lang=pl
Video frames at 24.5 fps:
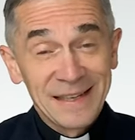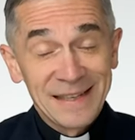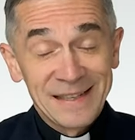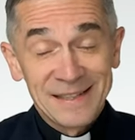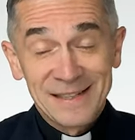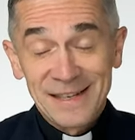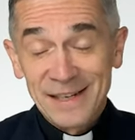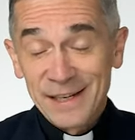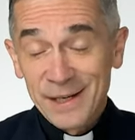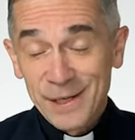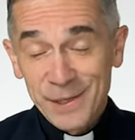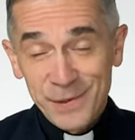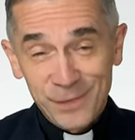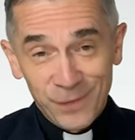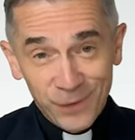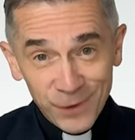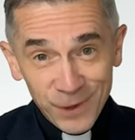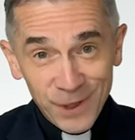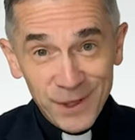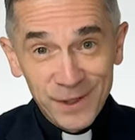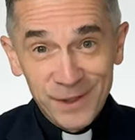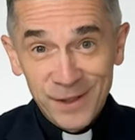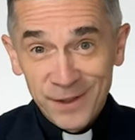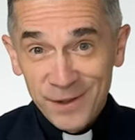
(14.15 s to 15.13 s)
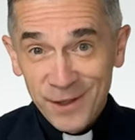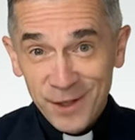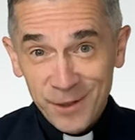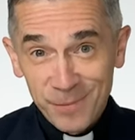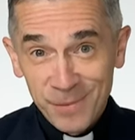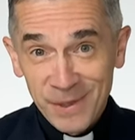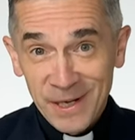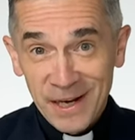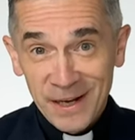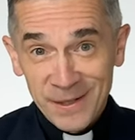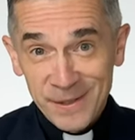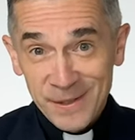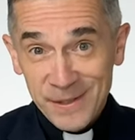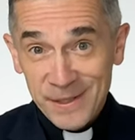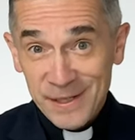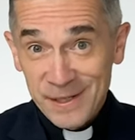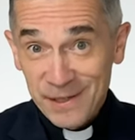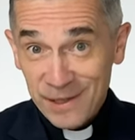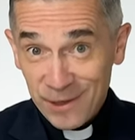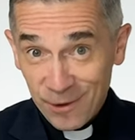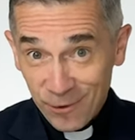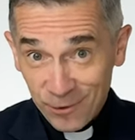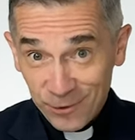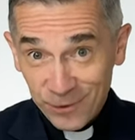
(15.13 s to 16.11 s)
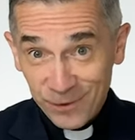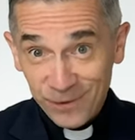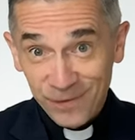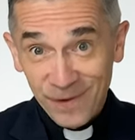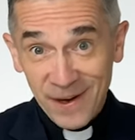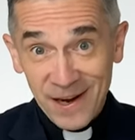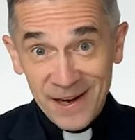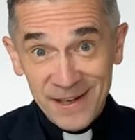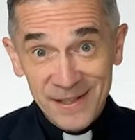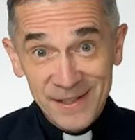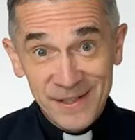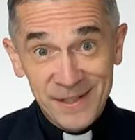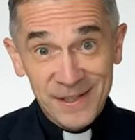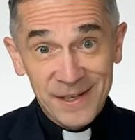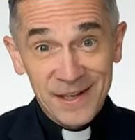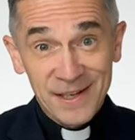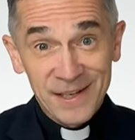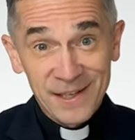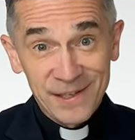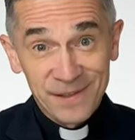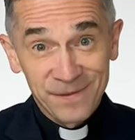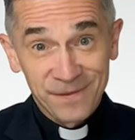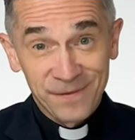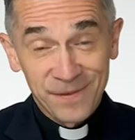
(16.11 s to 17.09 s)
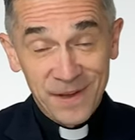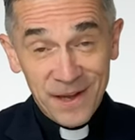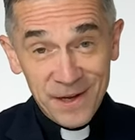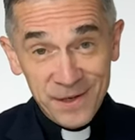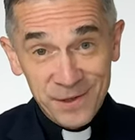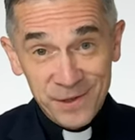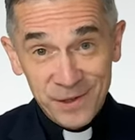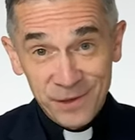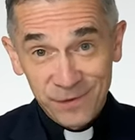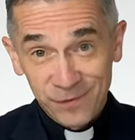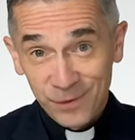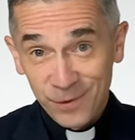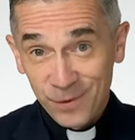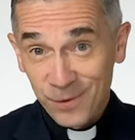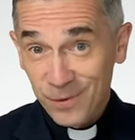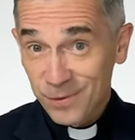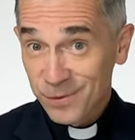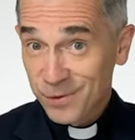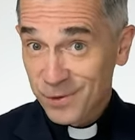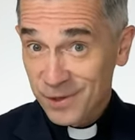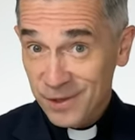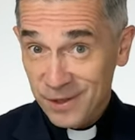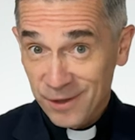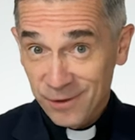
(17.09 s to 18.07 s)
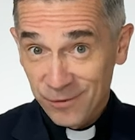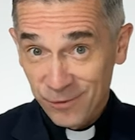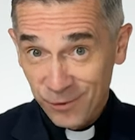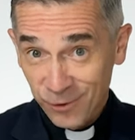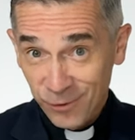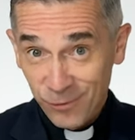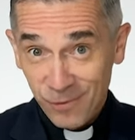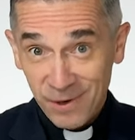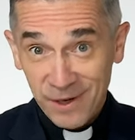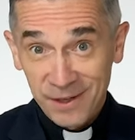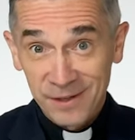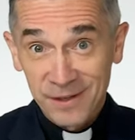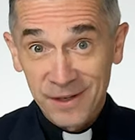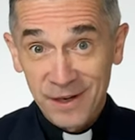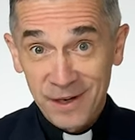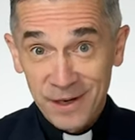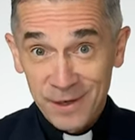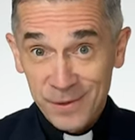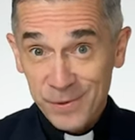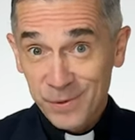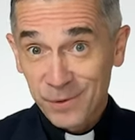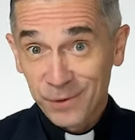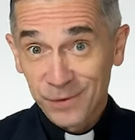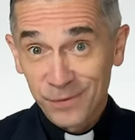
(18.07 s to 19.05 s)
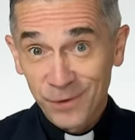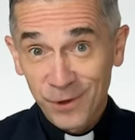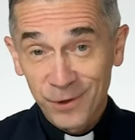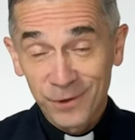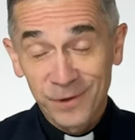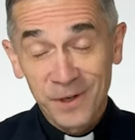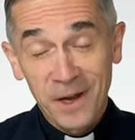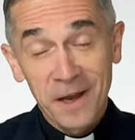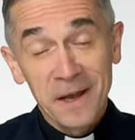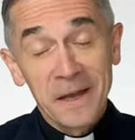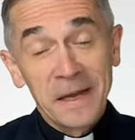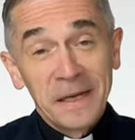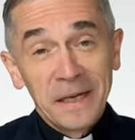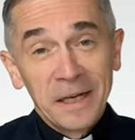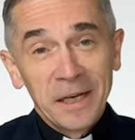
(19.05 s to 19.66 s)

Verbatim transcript: dzięki swojej determinacji, odwadze i wierzę w to, że dokładnie jest odwrotnie,